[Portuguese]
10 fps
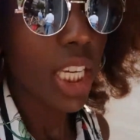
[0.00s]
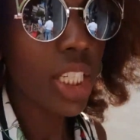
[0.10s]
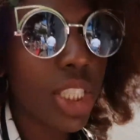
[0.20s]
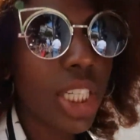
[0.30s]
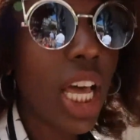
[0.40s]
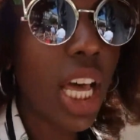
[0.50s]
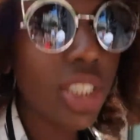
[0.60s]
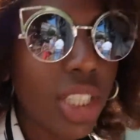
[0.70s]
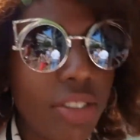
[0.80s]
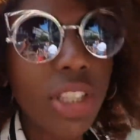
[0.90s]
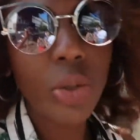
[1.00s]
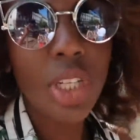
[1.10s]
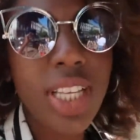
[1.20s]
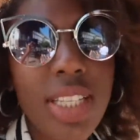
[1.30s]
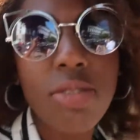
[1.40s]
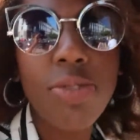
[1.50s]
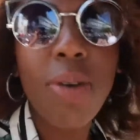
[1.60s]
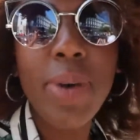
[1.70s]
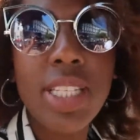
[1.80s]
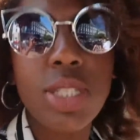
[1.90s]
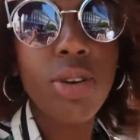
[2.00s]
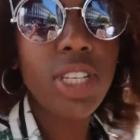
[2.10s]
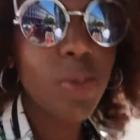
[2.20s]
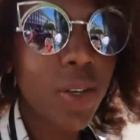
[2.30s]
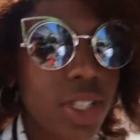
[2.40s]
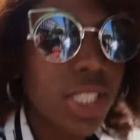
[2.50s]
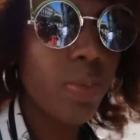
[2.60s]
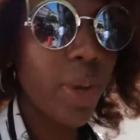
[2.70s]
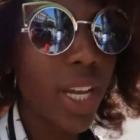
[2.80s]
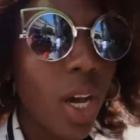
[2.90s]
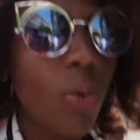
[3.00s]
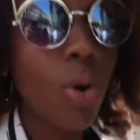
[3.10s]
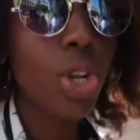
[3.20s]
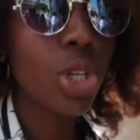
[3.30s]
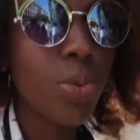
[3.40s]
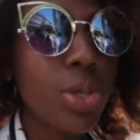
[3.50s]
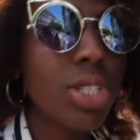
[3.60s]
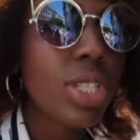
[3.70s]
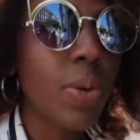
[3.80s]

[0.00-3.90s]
e de lá já vem todas as informações para você pegar o ônibus